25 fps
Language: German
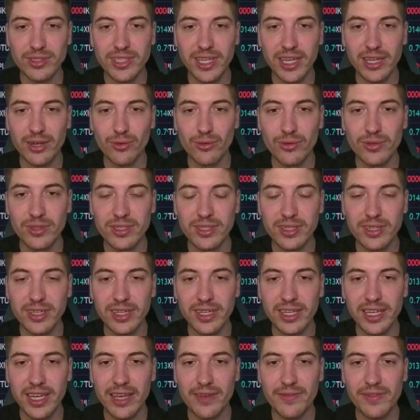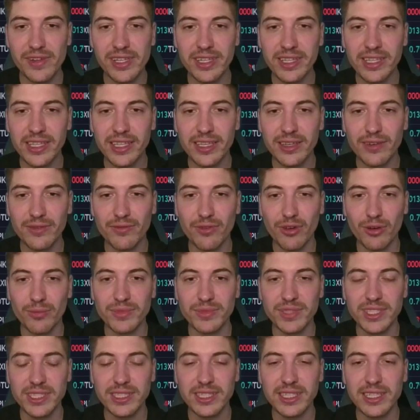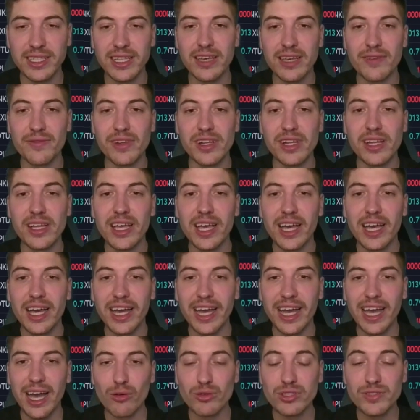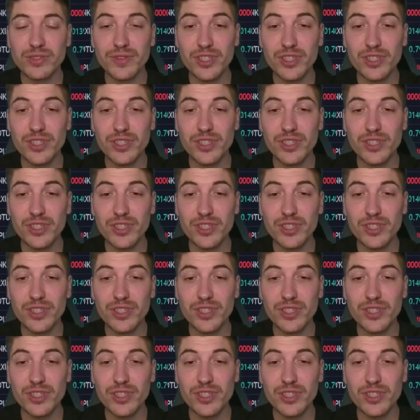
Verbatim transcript: seinen unteren Leveln hier vom Ziellevel raus.